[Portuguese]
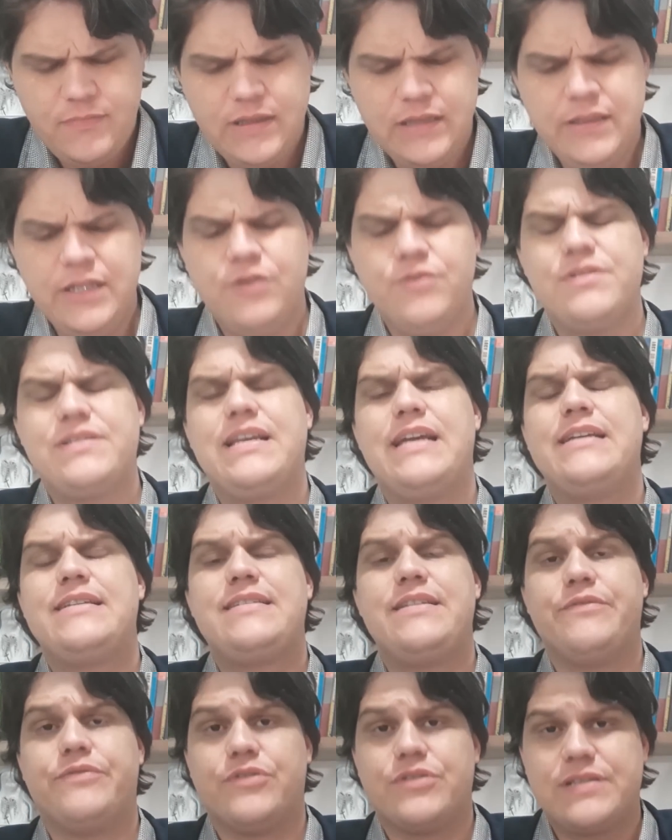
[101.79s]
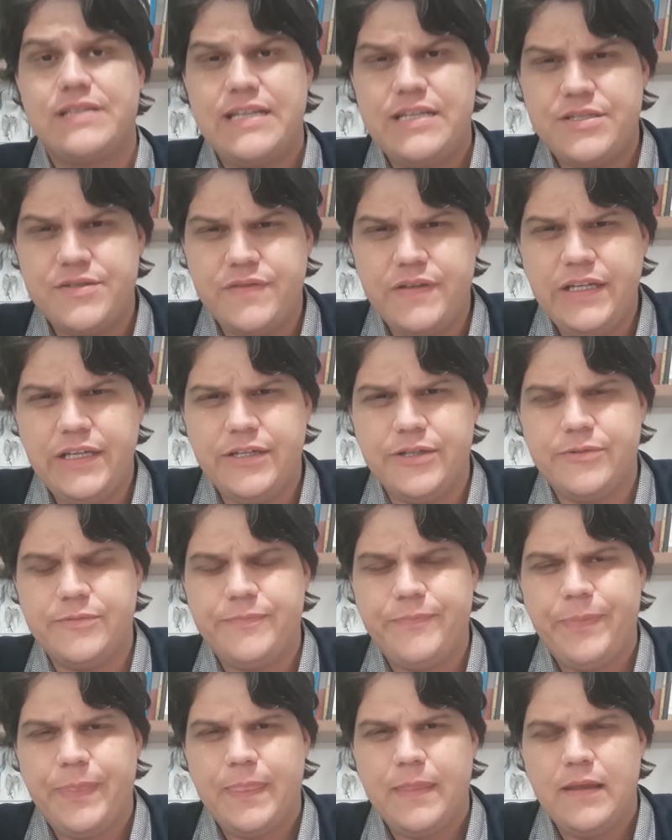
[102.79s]
Não sei se vocês viram,
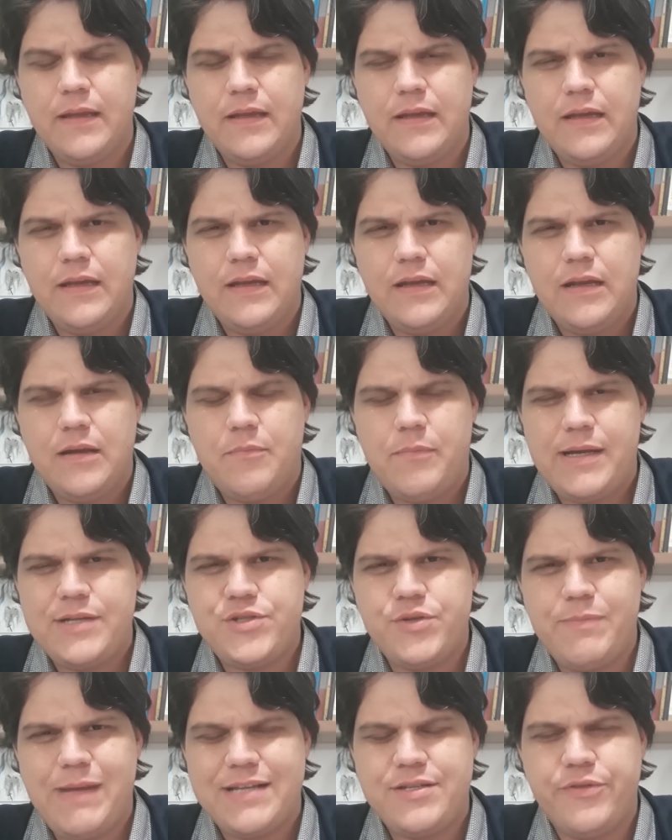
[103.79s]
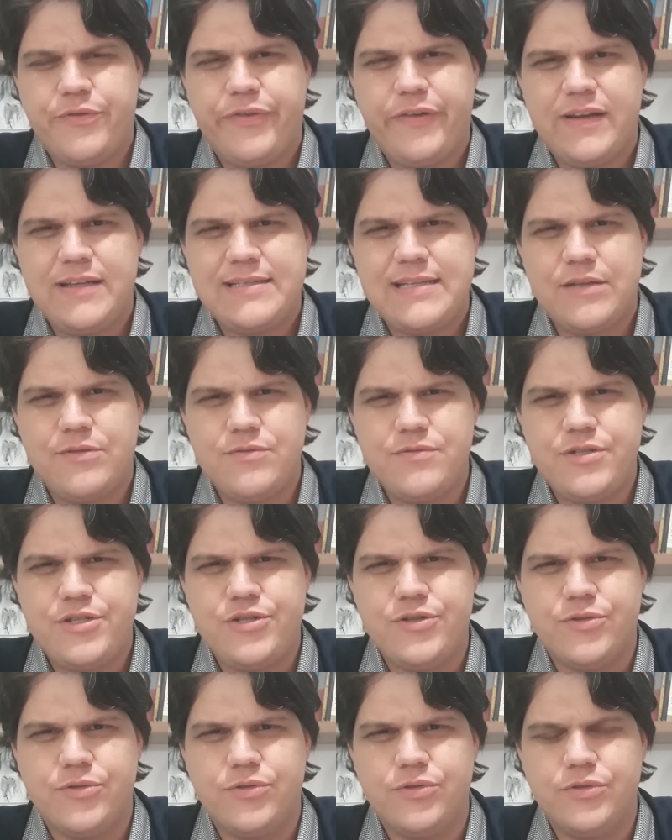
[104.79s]
mas o Márcio França
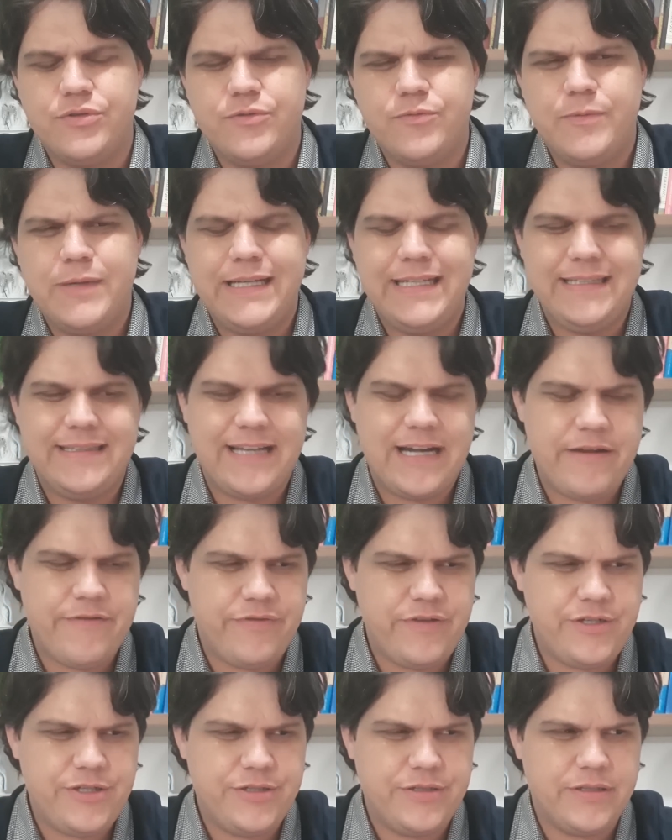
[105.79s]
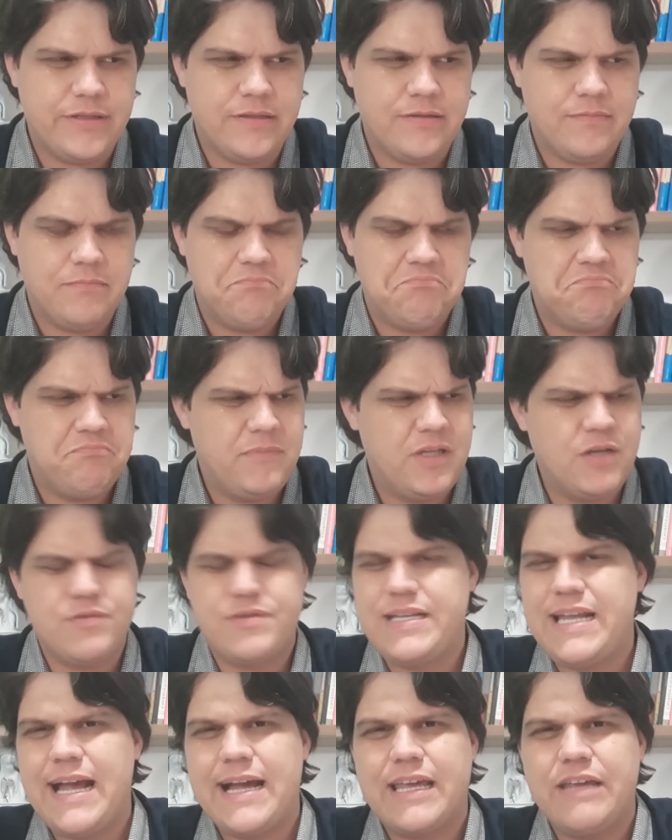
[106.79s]
anunciou numa entrevista, não
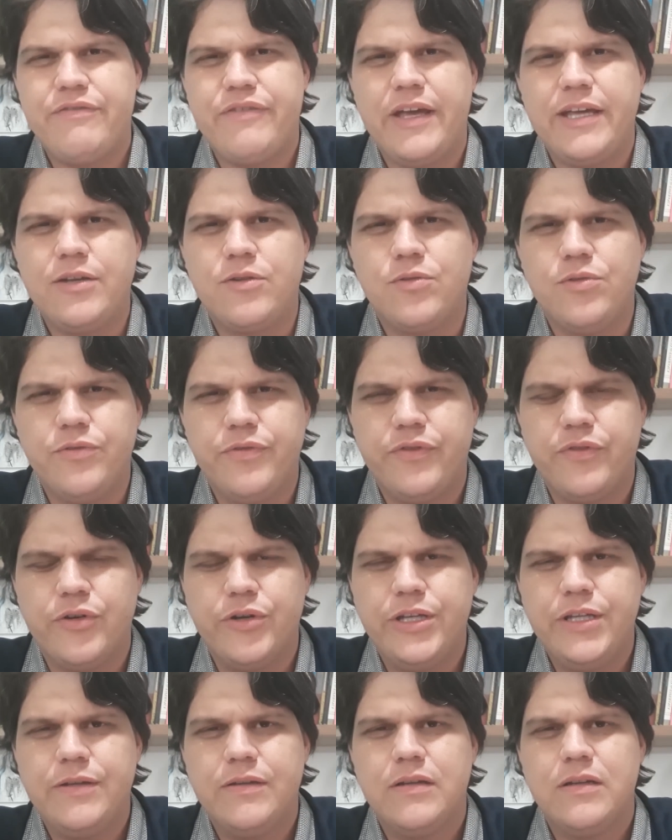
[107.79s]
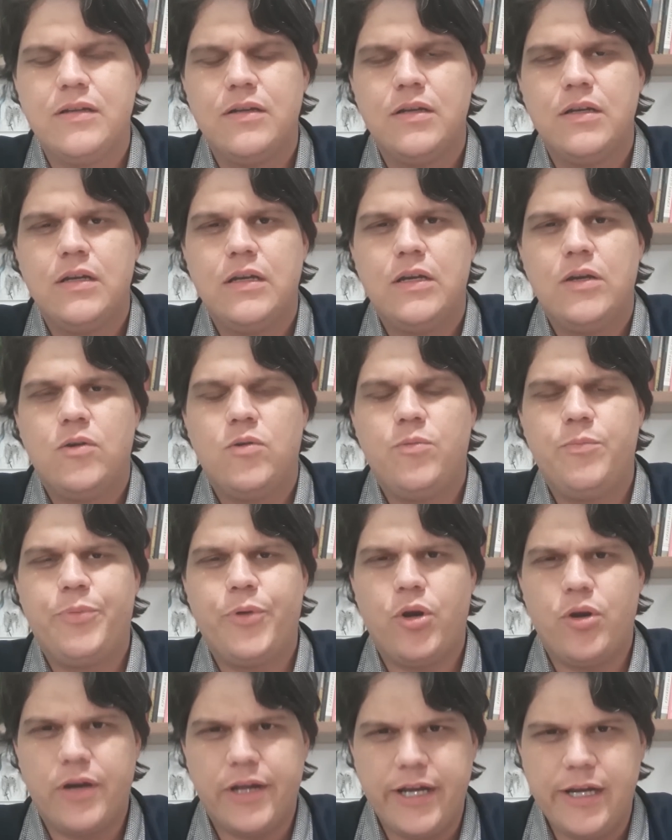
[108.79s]
sei a que veículo foi, um
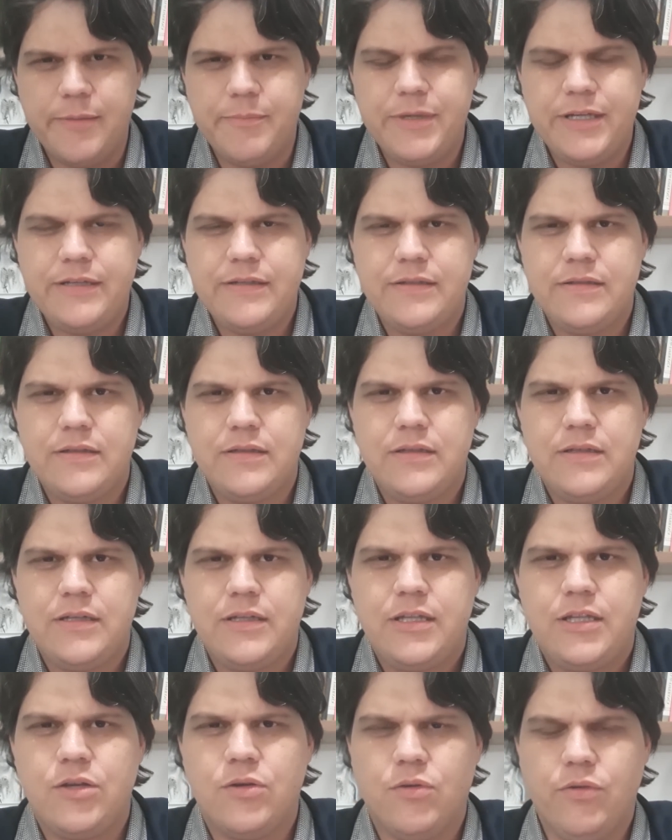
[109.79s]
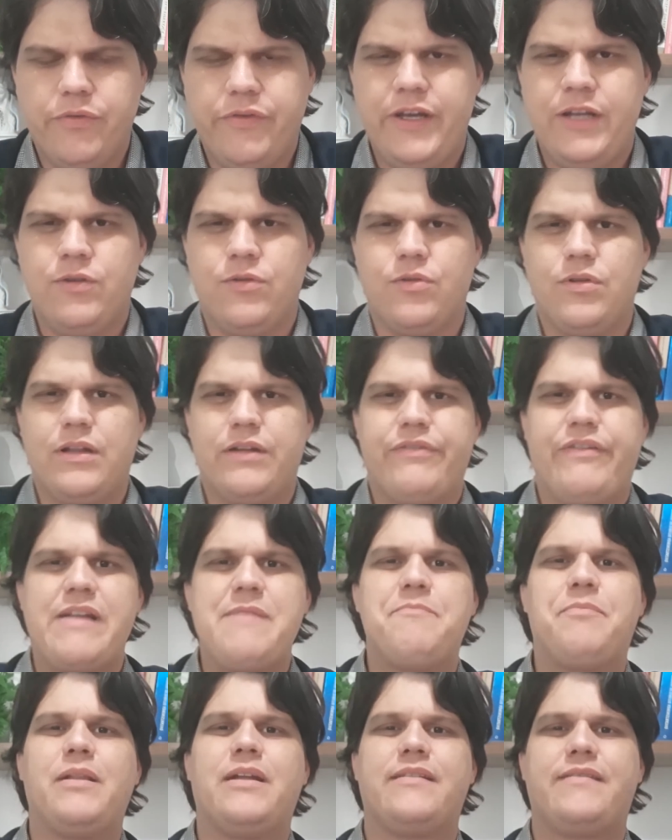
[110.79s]
programa que o governo Lula vai
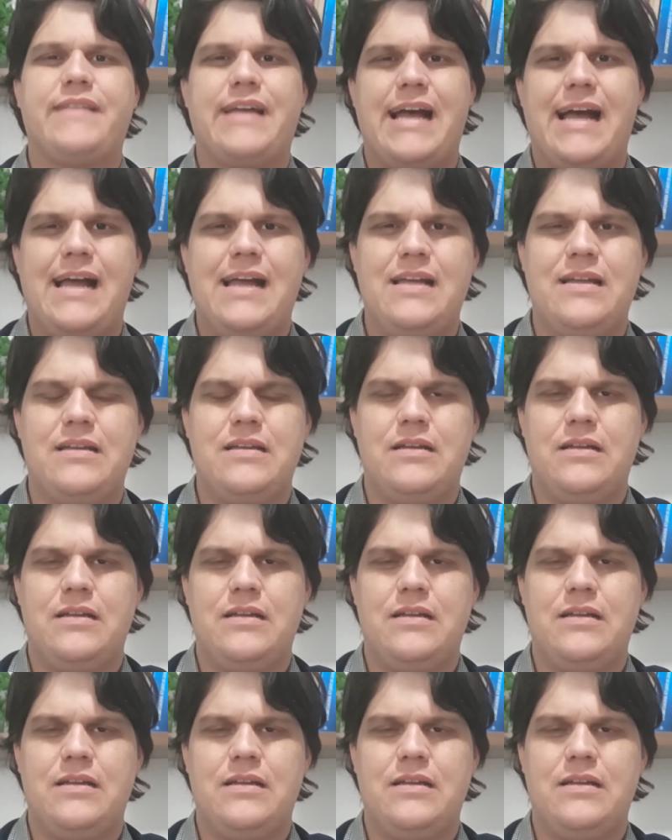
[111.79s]
implantar